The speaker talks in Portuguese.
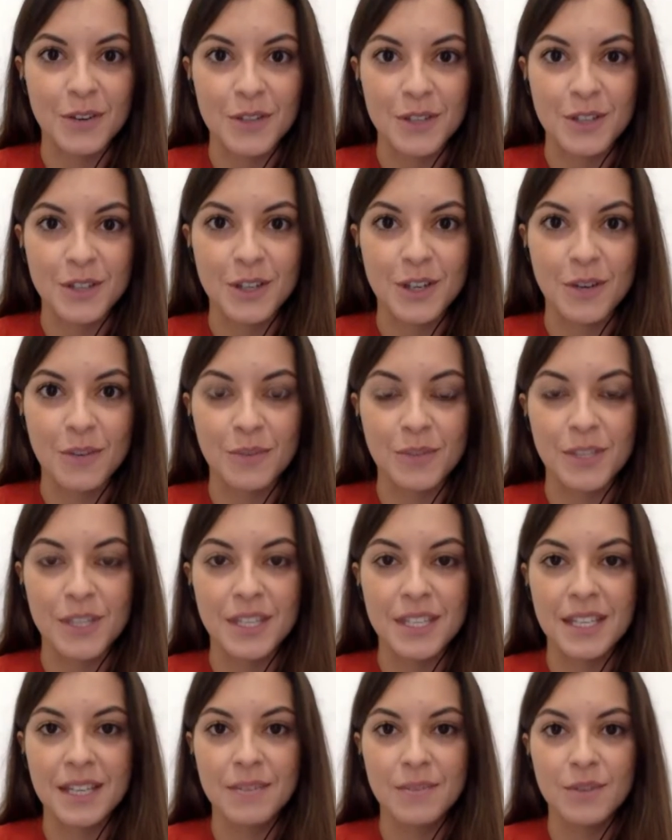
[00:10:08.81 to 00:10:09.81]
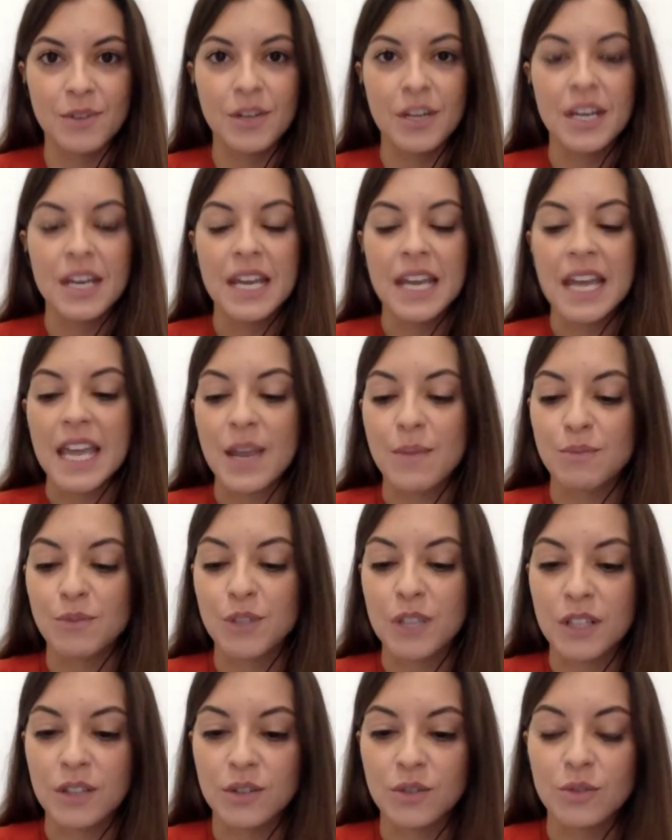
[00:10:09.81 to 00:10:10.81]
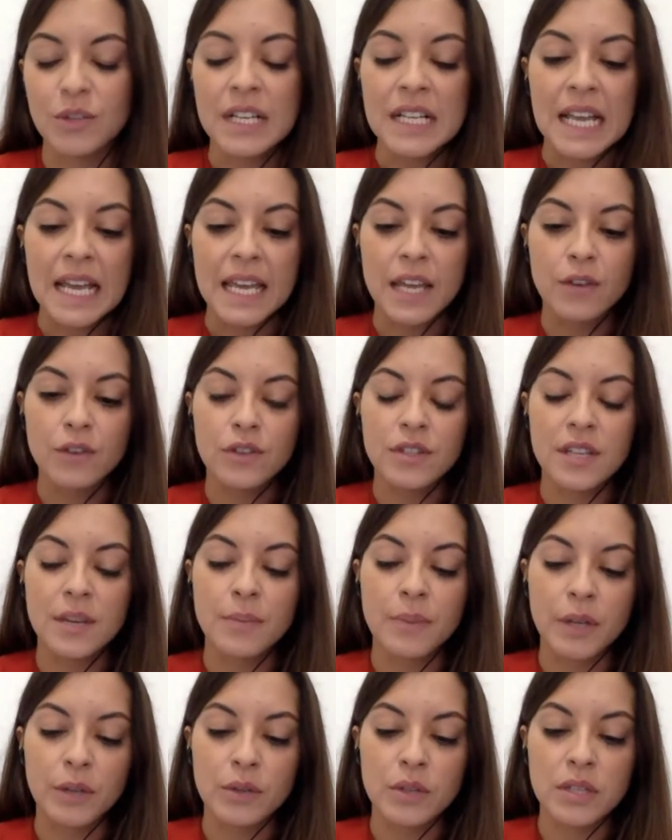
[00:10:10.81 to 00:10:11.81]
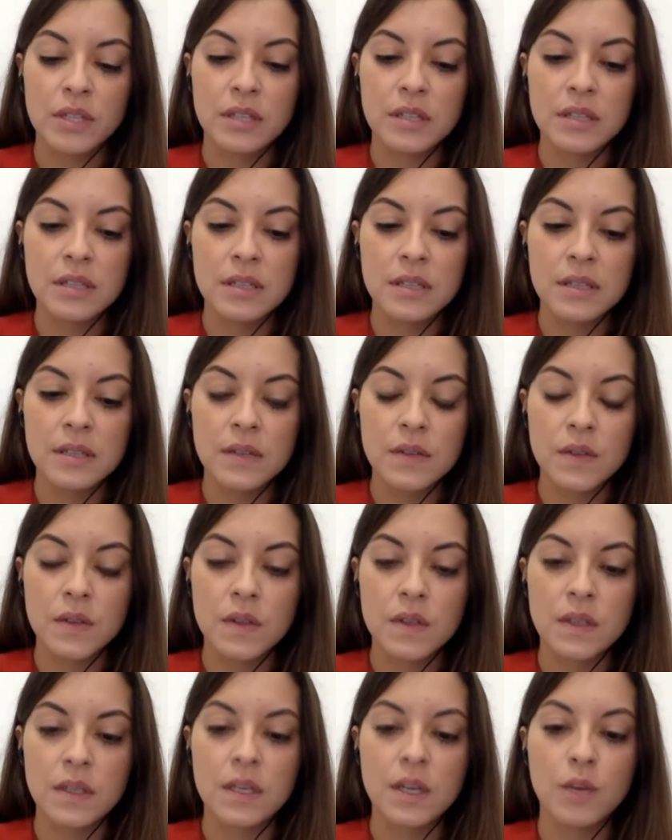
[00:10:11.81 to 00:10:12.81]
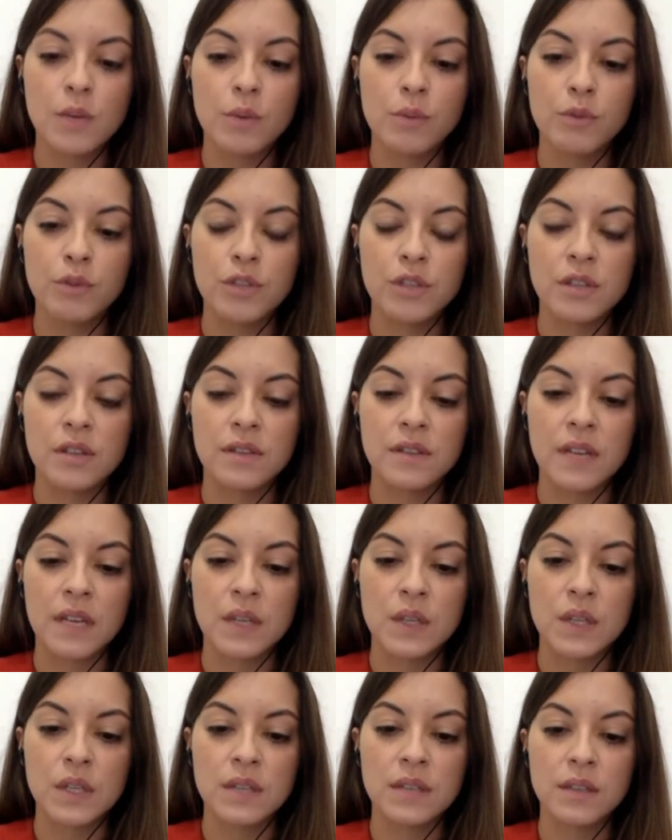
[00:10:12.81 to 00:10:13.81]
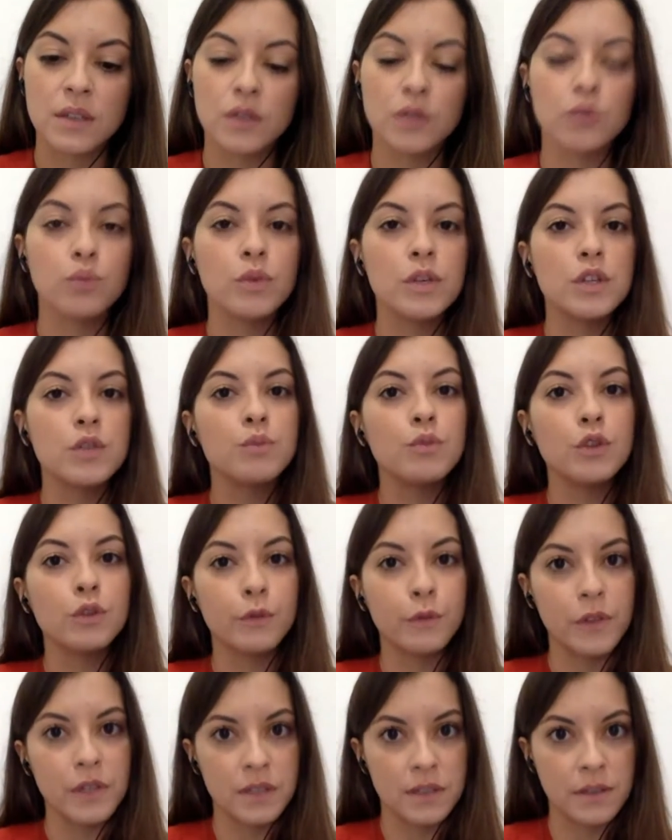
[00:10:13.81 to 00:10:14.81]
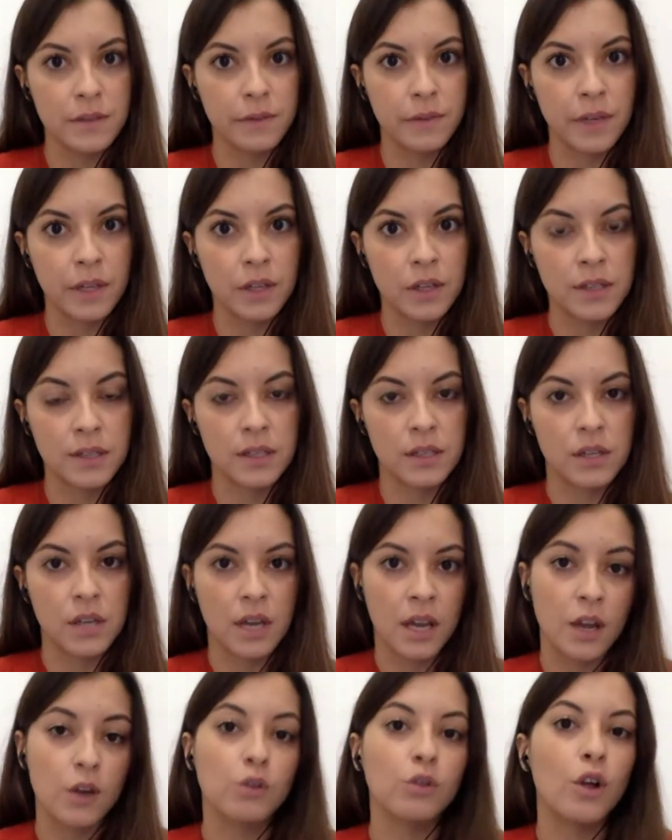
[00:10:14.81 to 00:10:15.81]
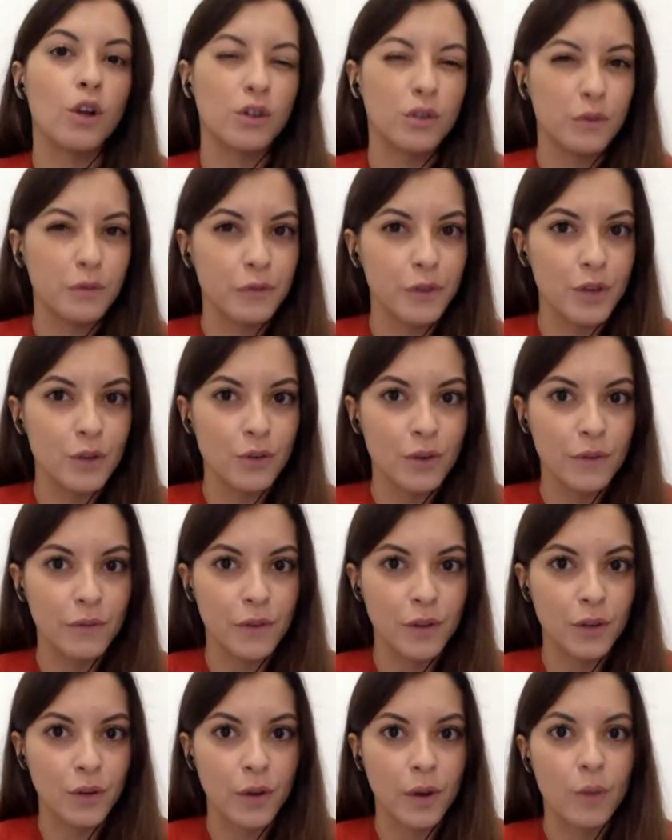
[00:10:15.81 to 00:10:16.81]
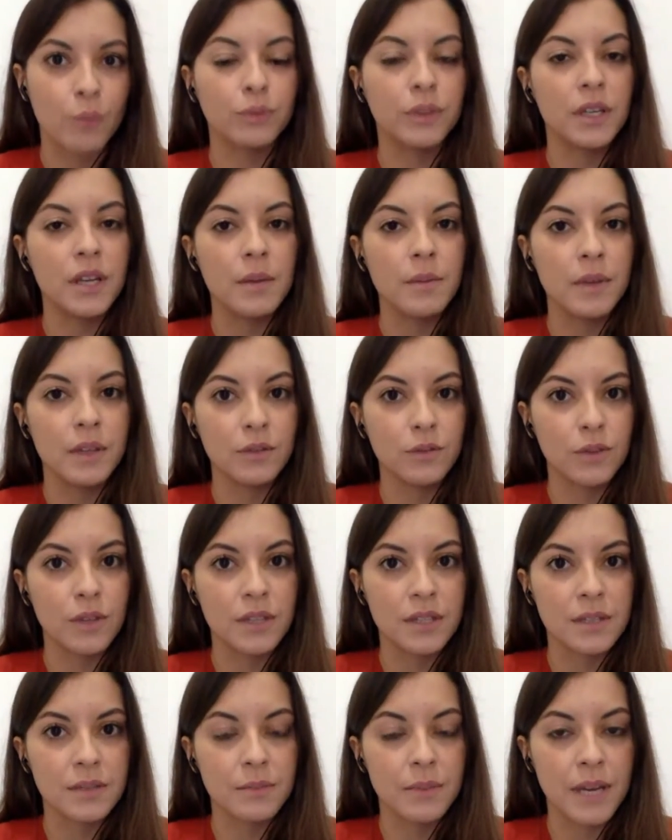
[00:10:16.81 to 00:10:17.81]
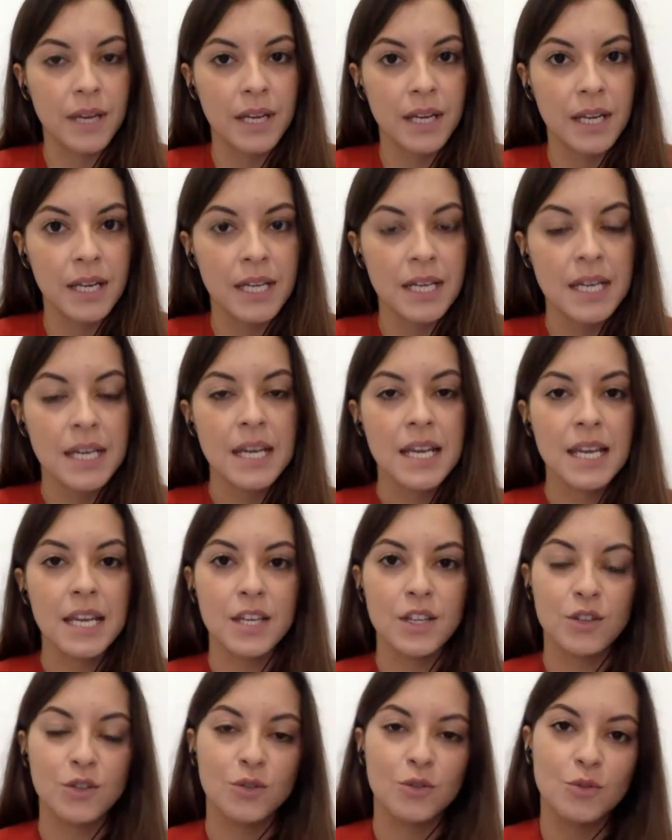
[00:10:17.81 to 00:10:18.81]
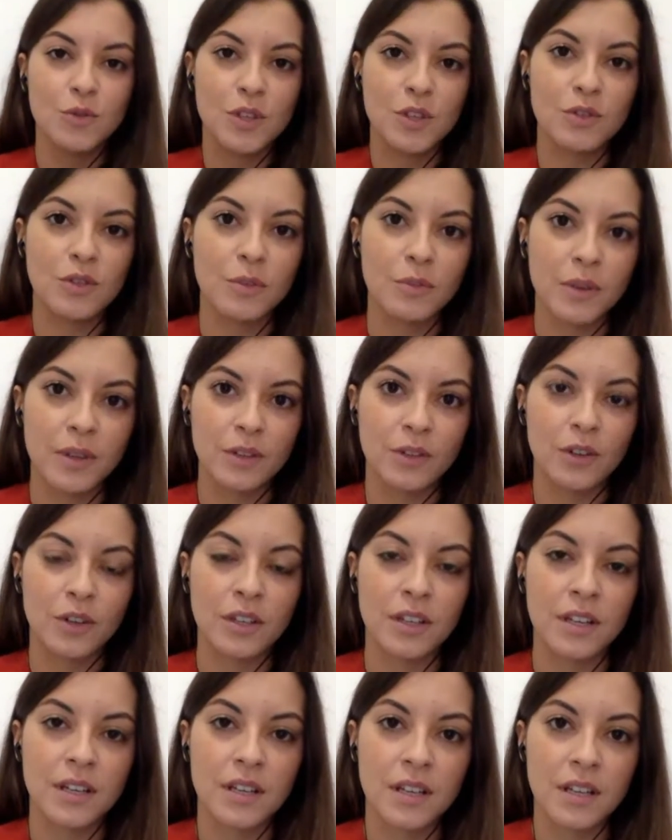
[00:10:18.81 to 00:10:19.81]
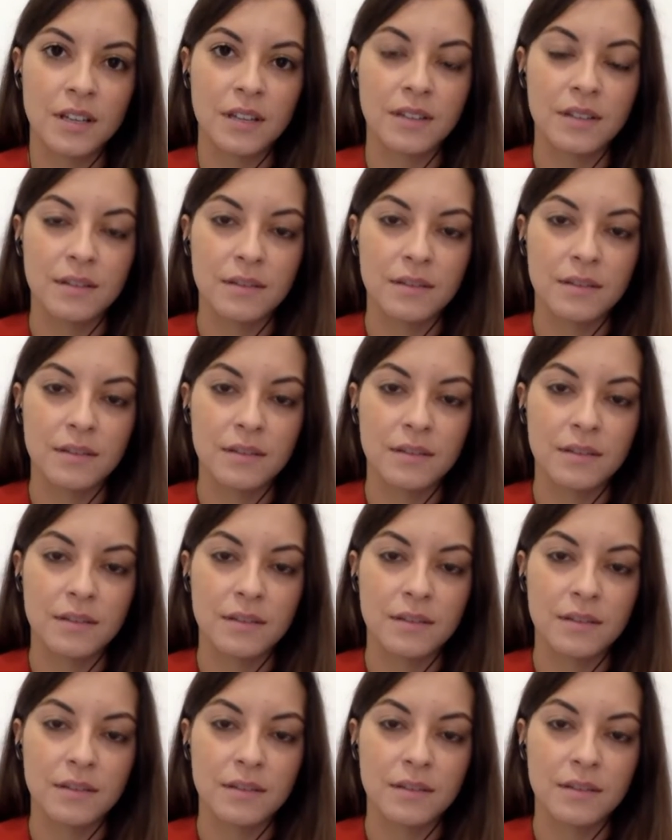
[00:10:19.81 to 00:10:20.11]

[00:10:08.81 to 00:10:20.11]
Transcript: coisas que não precisamos e, portanto, eu não sei, Paula, se, se seria uma boa estratégia ter tudo isso muito visível, ou seja, há quem coloque no frigorífico, não é? O planeamento da semana, isso, tudo isso também torna